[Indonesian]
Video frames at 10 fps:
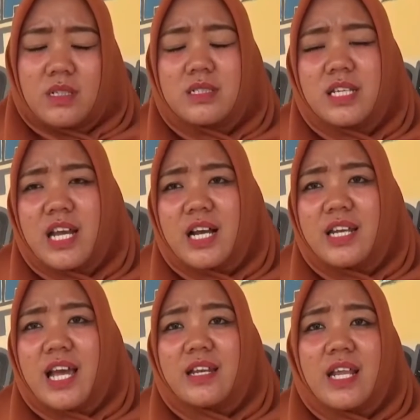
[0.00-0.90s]
sedangkan
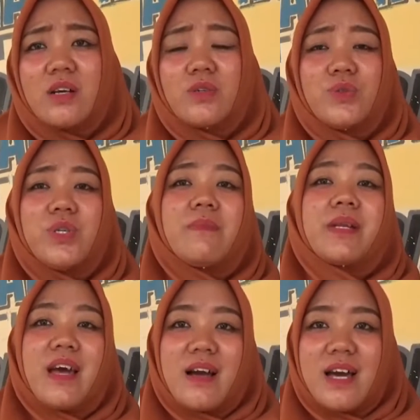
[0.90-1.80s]
anak udah
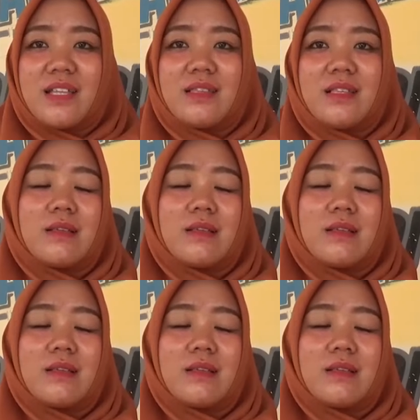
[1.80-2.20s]
berangkat